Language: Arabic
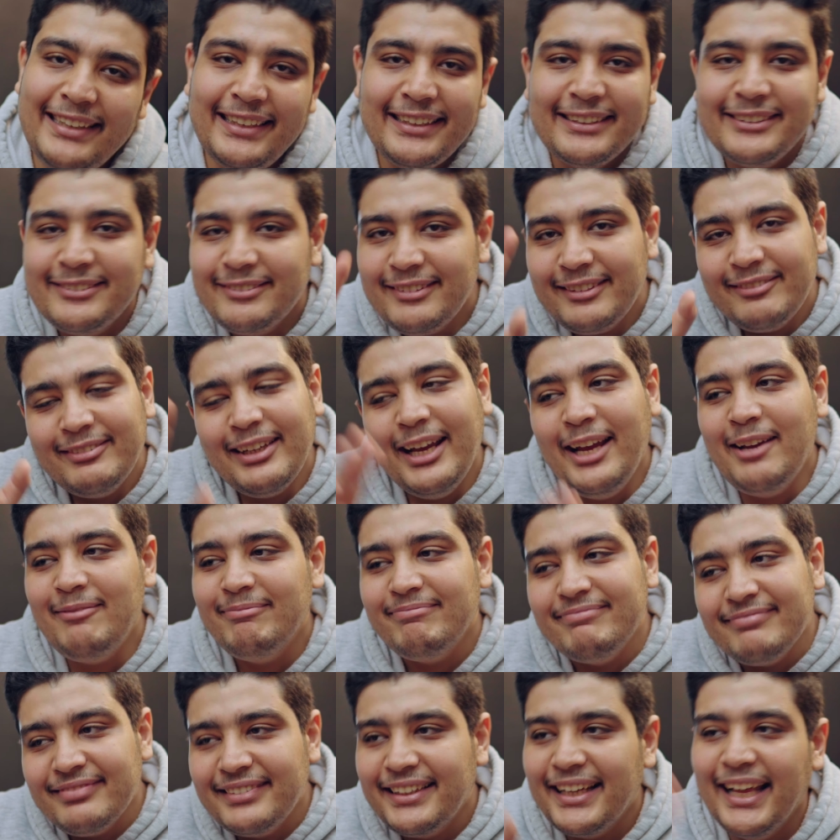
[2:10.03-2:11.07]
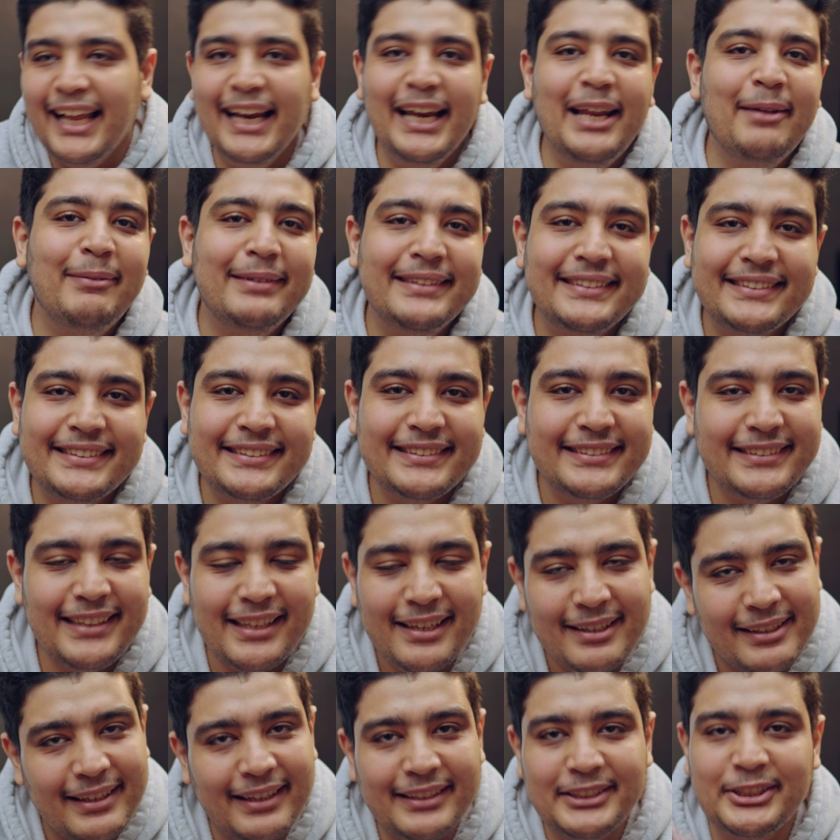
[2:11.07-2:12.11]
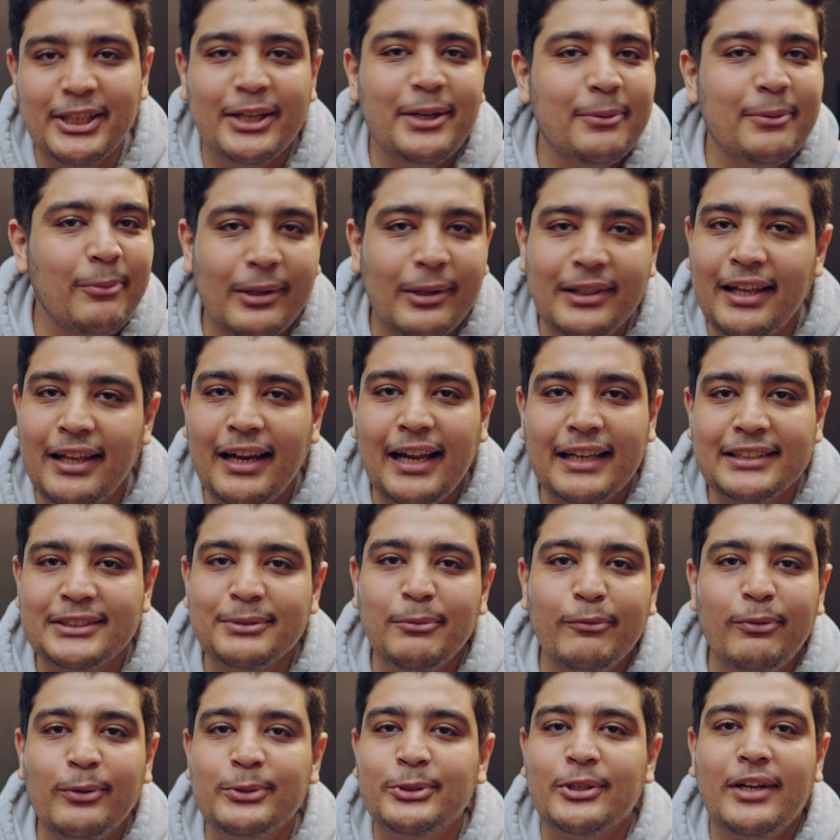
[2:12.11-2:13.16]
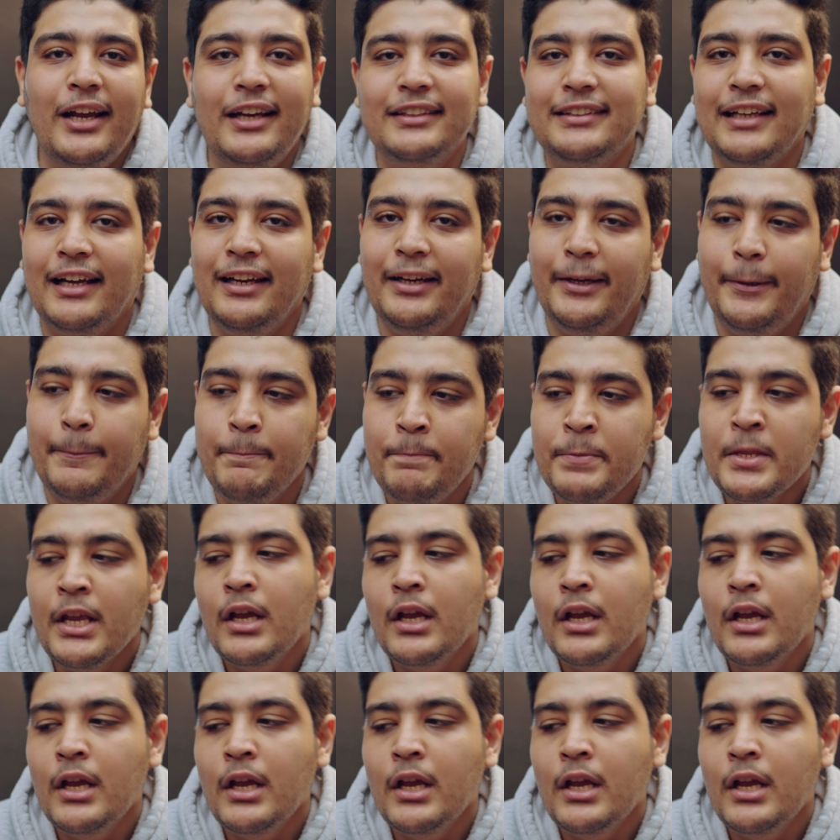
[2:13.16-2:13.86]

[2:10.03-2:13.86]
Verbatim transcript: خلاص فاهم لبس ده شرب والله العظيم فلوسه راحت عليه